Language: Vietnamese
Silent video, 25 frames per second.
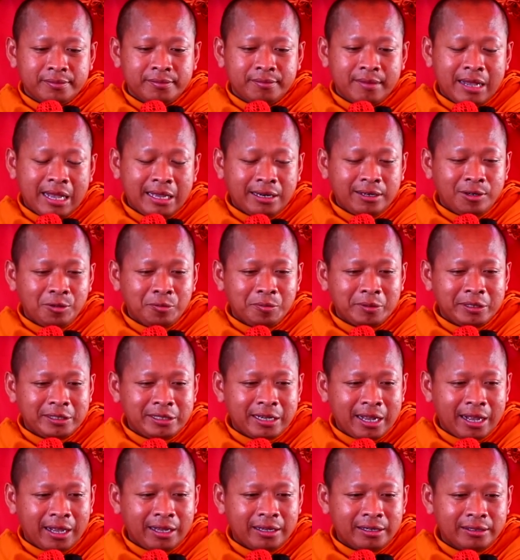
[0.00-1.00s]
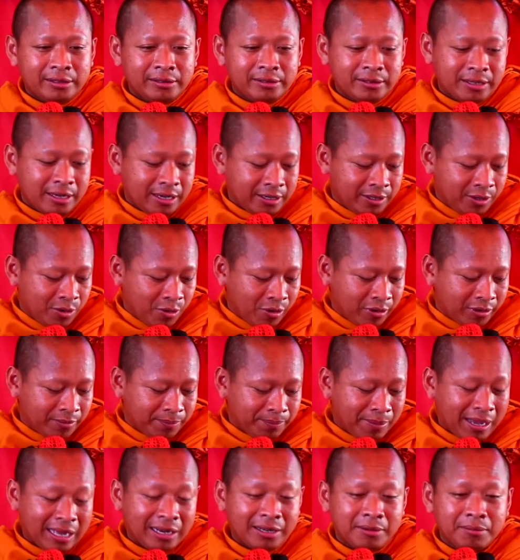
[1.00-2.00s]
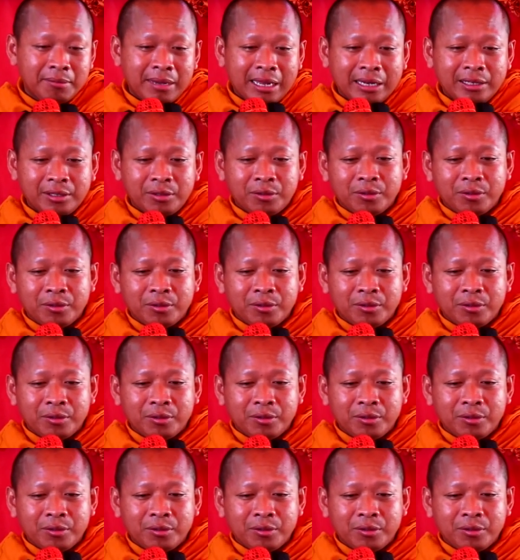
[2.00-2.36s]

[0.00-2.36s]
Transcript: bán lúc một cha để cuồng bạn để bạt